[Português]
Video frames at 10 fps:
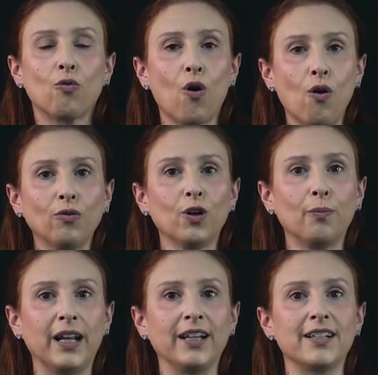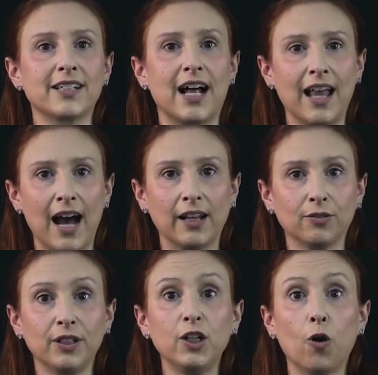Com o no brake
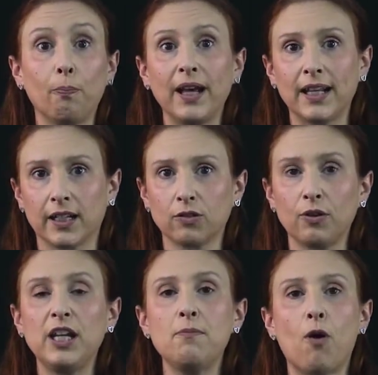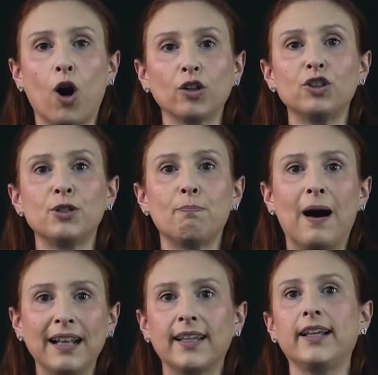instalado e operando em modo de
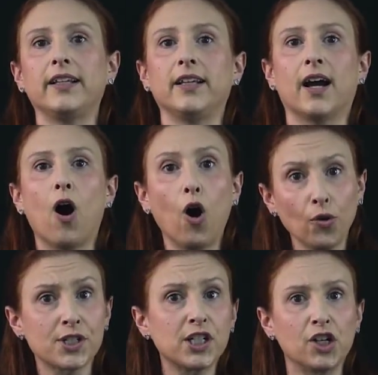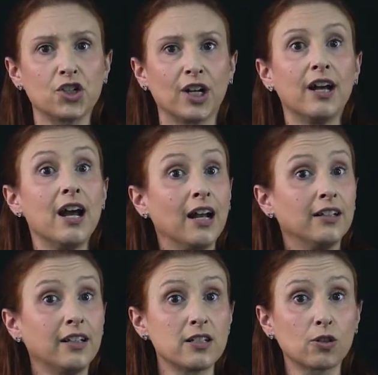bateria, ou seja,
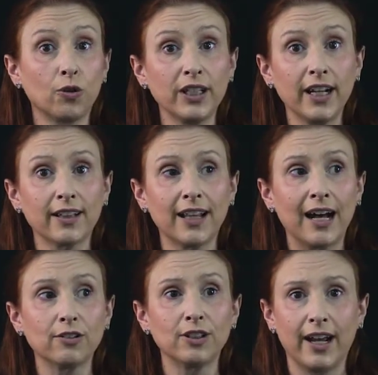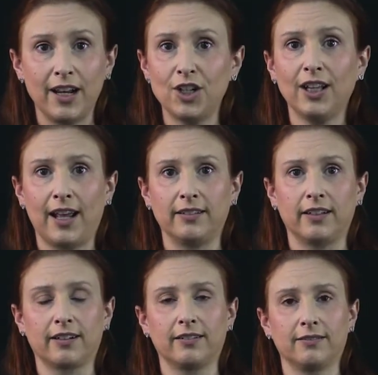desconectado da rede
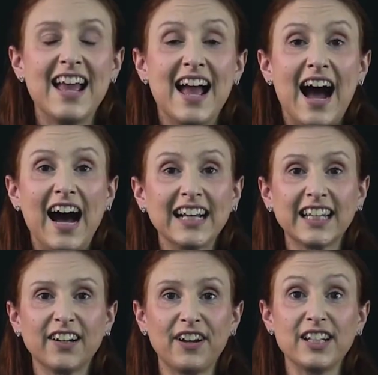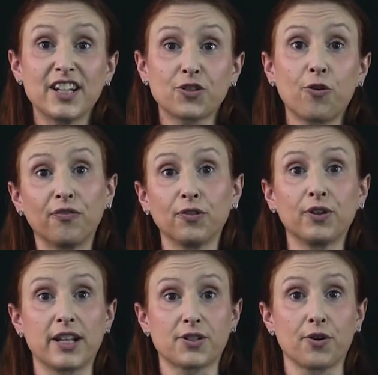elétrica. Através das
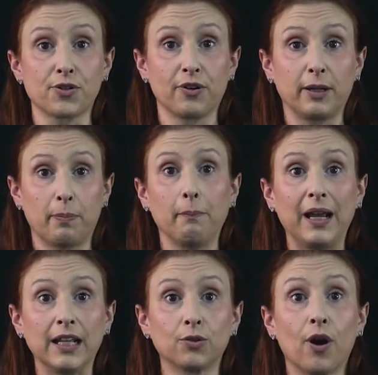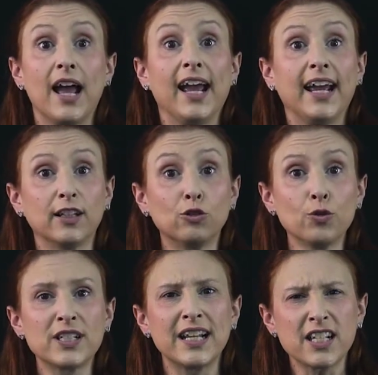configurações do equipamento,
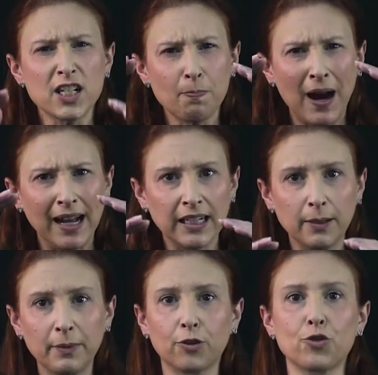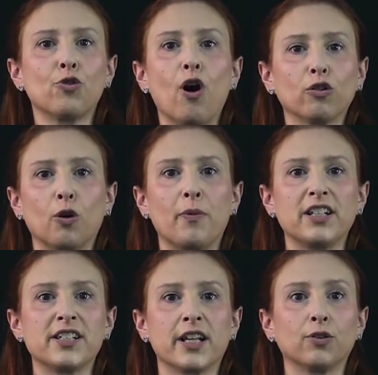reduza esses parâmetros do
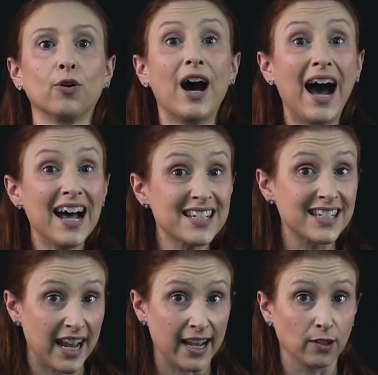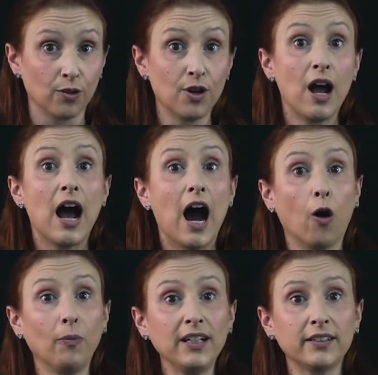automatizador a zero
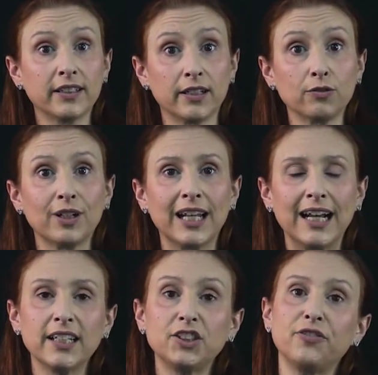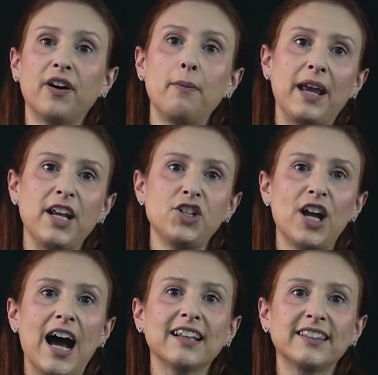aumentando gradativamente
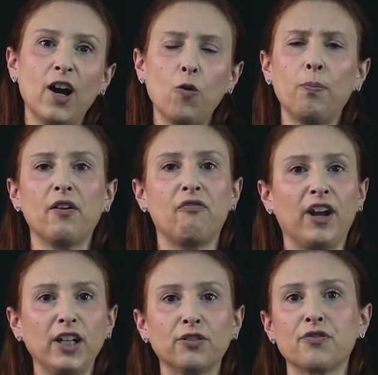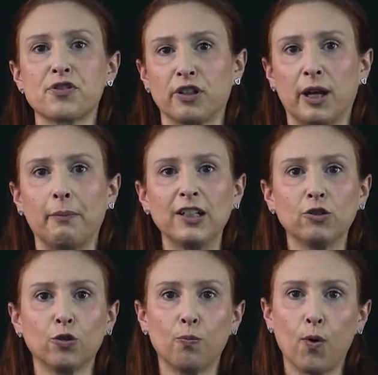até o perfeito
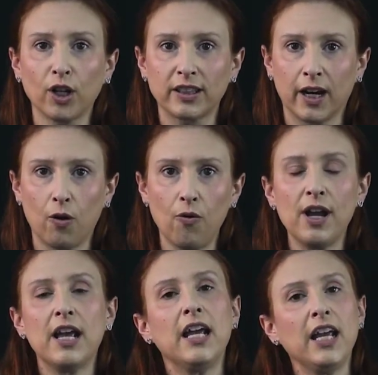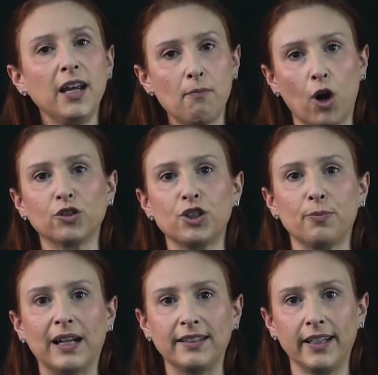funcionamento do portão em modo de
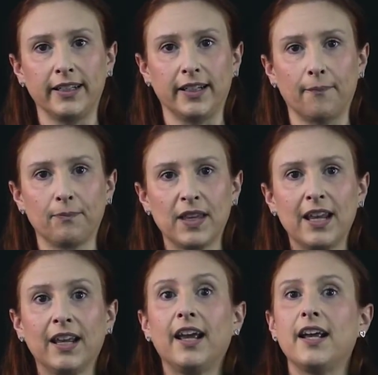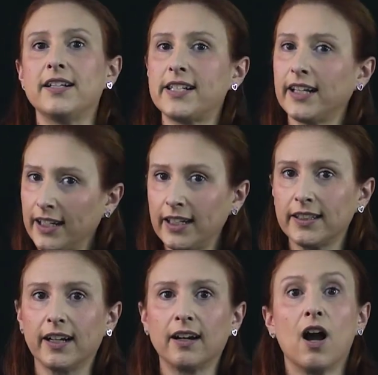bateria. Em
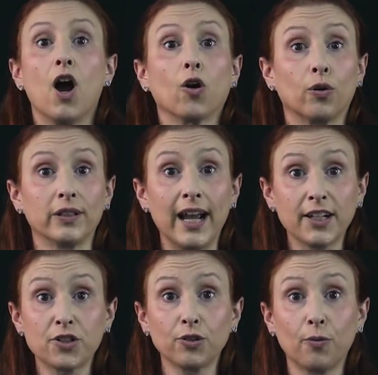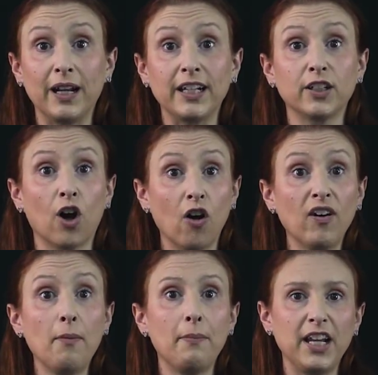seguida, conecte o Nobrake
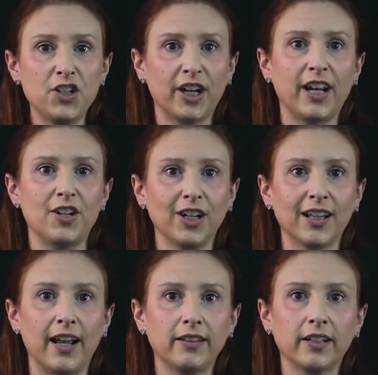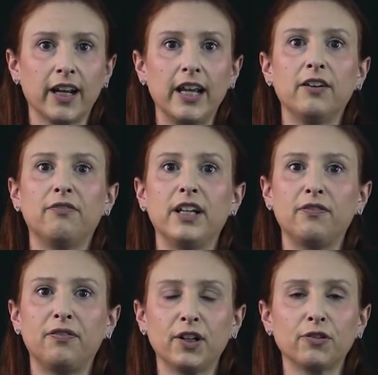novamente à rede elétrica e
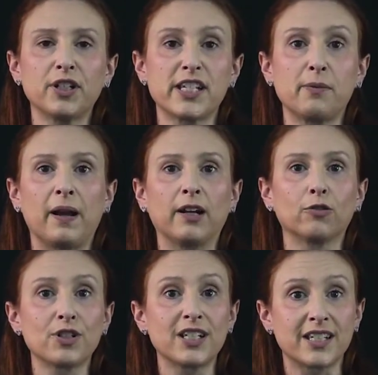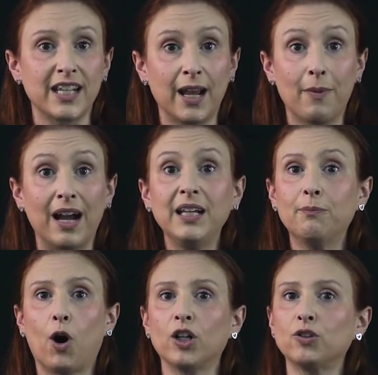verifique o desempenho do sistema em
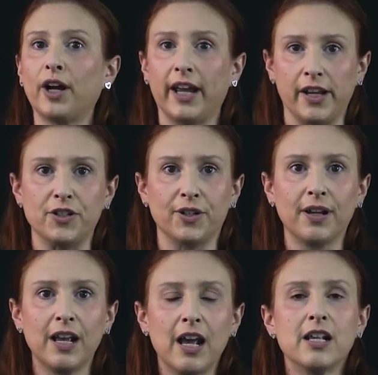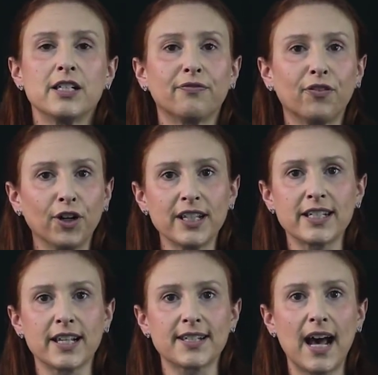modo rede. Se for
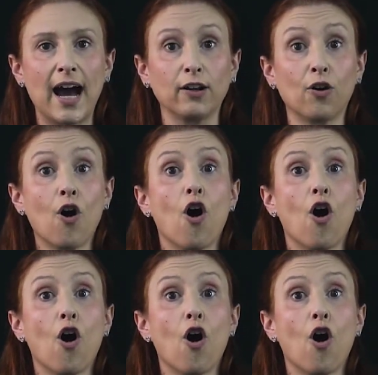necessário,